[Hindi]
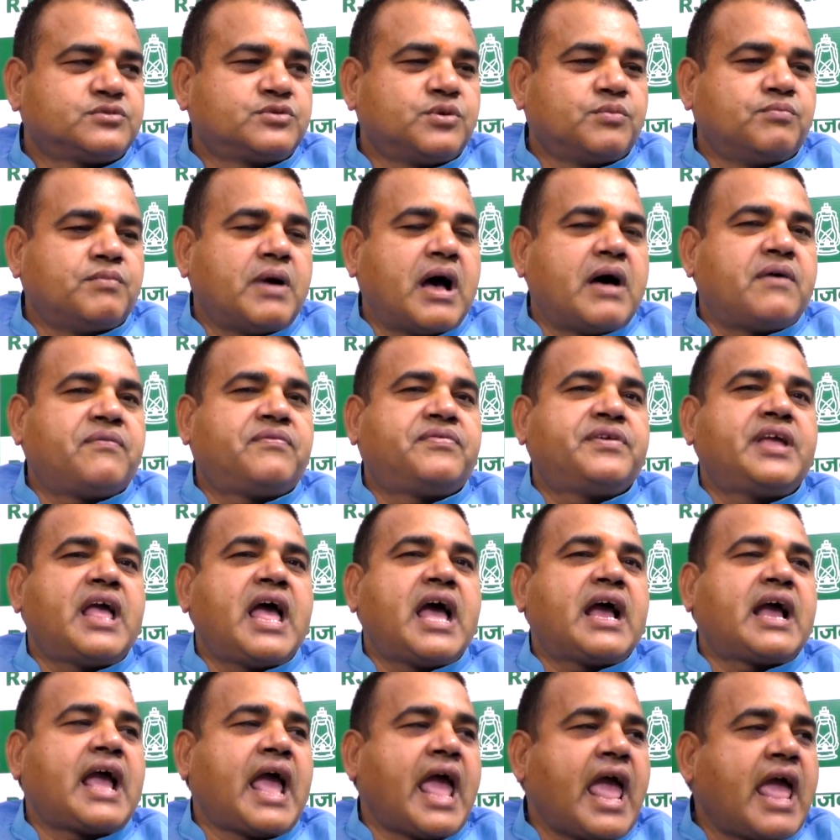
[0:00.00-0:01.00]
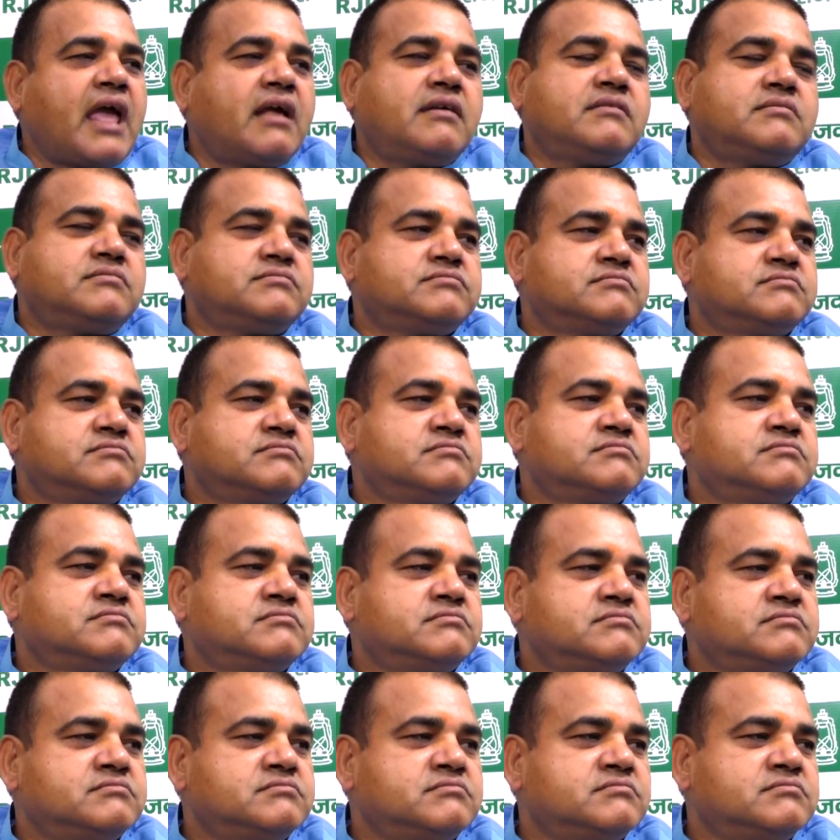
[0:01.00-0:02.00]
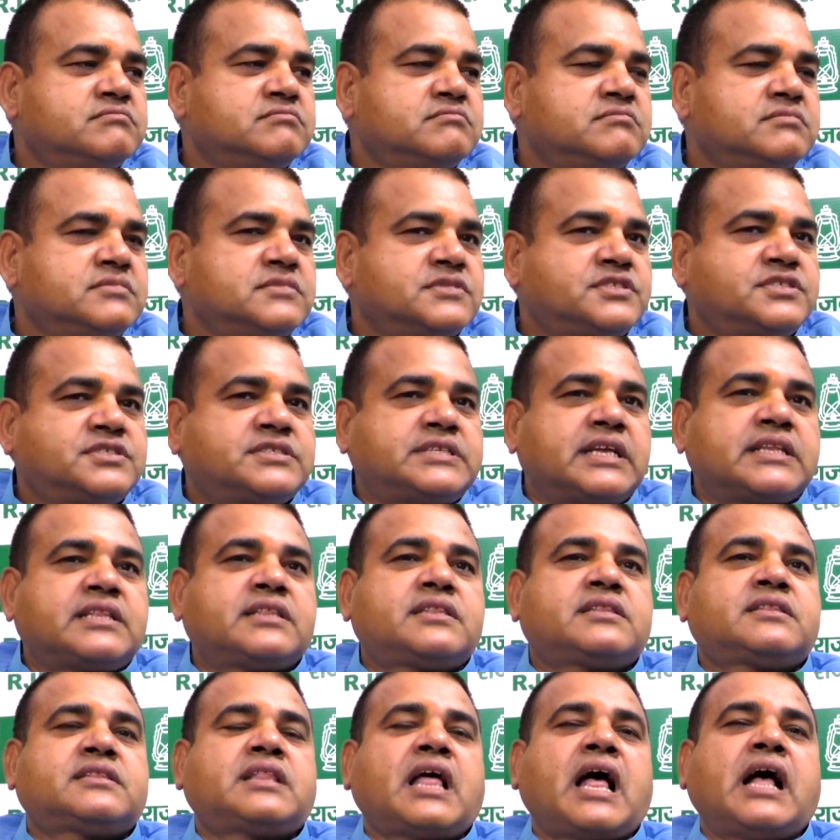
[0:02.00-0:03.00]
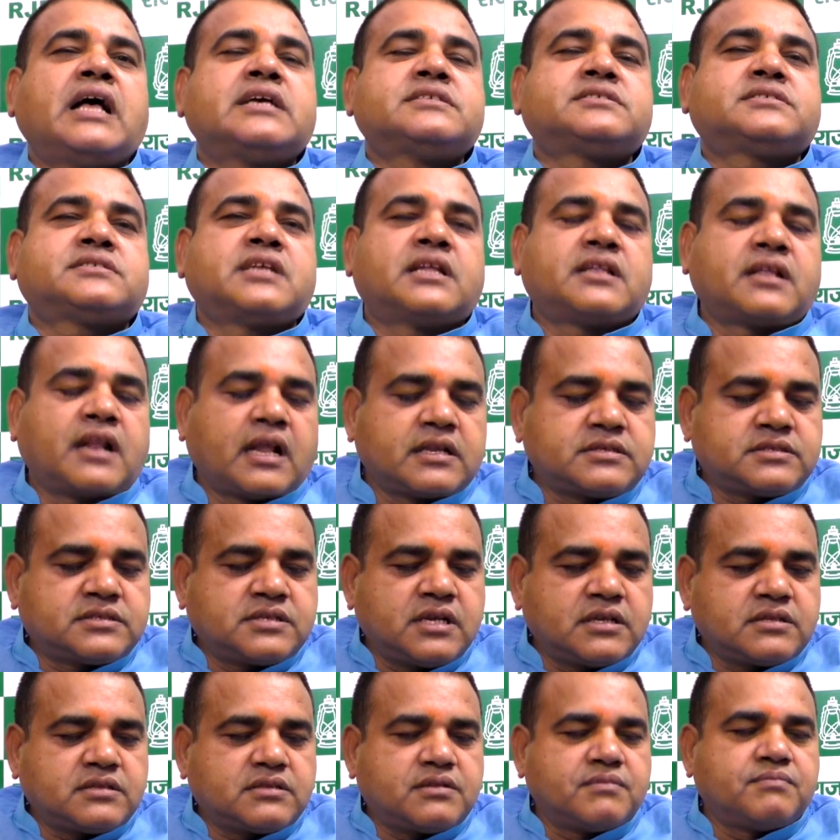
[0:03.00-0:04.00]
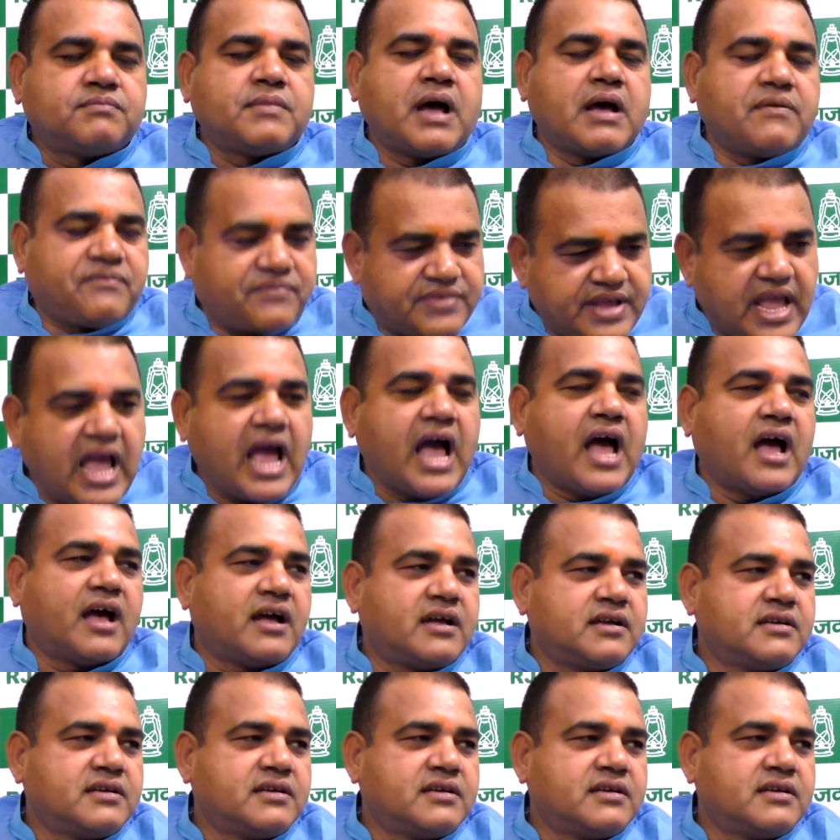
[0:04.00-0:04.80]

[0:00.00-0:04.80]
तो माफिया गैंग सत्ता संरक्षित माफिया